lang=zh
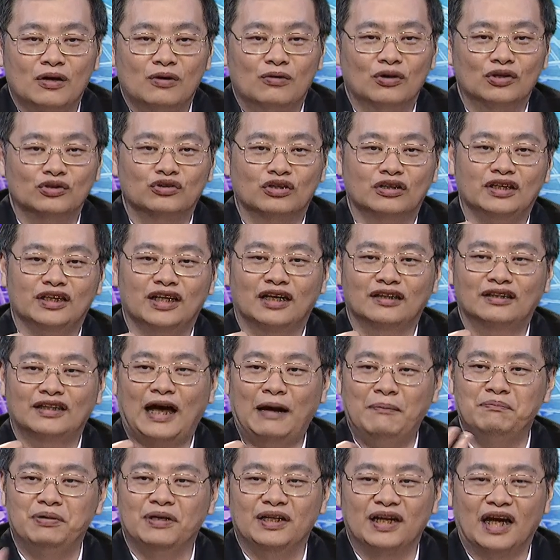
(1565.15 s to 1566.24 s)
或者说你要
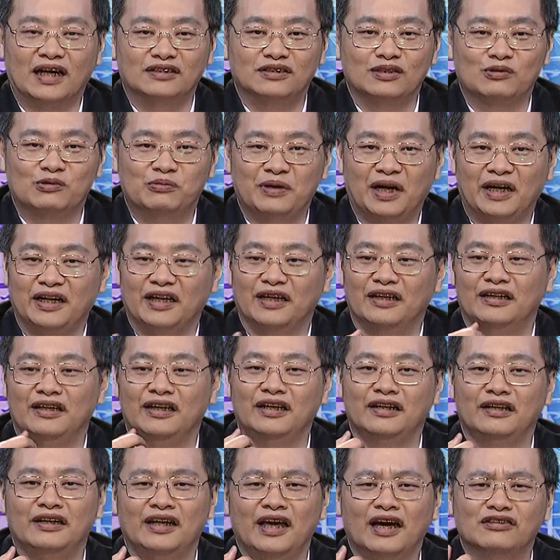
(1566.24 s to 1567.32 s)
摊平哪一只股票，你
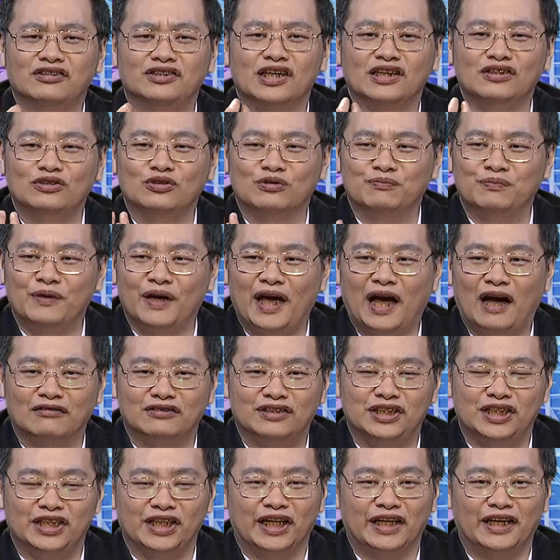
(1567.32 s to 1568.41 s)
你你要先准备好
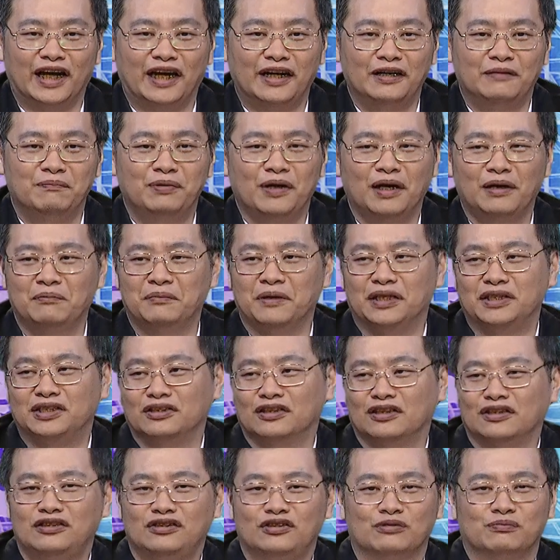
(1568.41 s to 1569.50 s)
钱呐，你不要每
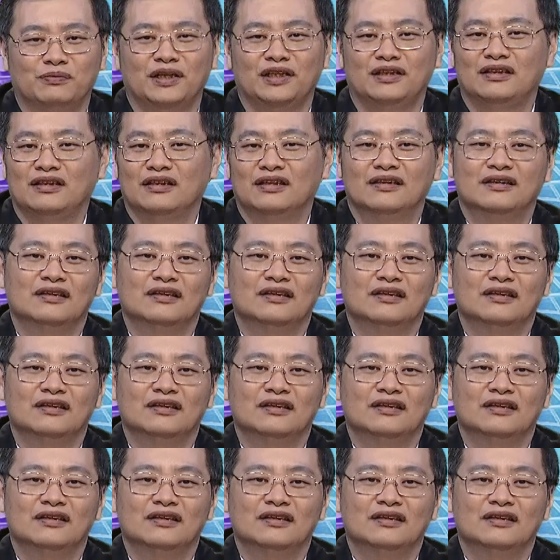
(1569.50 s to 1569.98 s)
次都准备